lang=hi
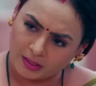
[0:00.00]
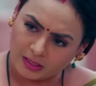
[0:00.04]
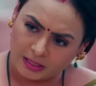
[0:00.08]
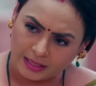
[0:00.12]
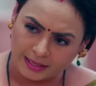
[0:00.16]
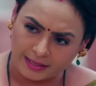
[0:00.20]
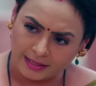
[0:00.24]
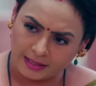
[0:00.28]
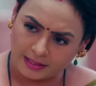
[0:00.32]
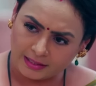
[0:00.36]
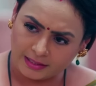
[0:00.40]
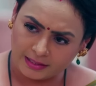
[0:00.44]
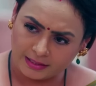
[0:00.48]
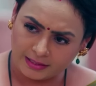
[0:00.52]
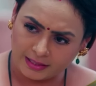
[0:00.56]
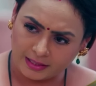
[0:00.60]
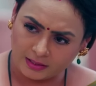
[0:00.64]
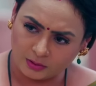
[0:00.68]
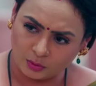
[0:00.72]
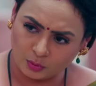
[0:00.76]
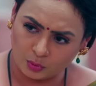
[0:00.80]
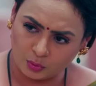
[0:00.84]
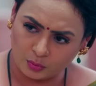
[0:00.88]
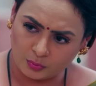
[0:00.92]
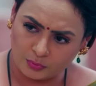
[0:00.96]
पक्का यकीन
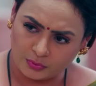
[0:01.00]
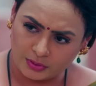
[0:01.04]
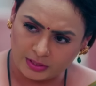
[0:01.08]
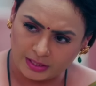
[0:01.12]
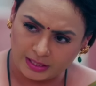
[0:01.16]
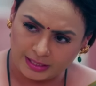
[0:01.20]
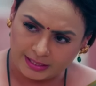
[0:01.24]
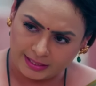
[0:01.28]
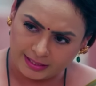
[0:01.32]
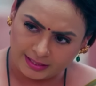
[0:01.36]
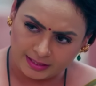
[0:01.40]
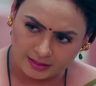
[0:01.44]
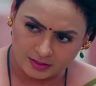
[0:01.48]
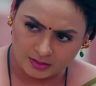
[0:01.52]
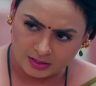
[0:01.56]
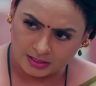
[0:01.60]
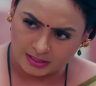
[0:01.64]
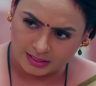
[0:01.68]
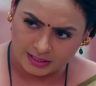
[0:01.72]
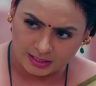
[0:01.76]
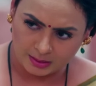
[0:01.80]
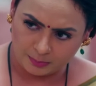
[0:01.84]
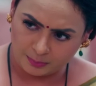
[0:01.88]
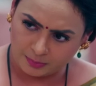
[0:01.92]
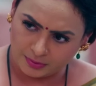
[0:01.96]
है तू केले के
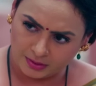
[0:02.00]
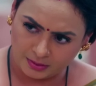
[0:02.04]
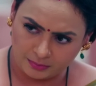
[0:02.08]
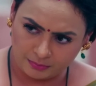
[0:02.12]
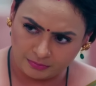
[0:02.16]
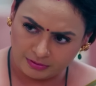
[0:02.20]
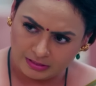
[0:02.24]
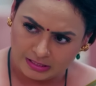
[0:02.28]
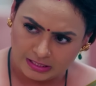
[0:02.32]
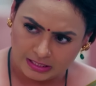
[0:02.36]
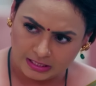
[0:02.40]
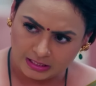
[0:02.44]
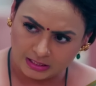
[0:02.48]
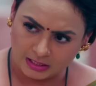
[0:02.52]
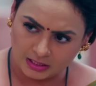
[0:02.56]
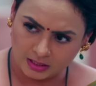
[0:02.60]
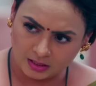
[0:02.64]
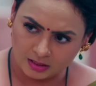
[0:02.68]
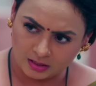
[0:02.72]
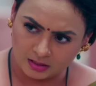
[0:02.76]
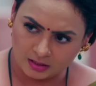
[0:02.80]
छिलके पर ही फिसली थी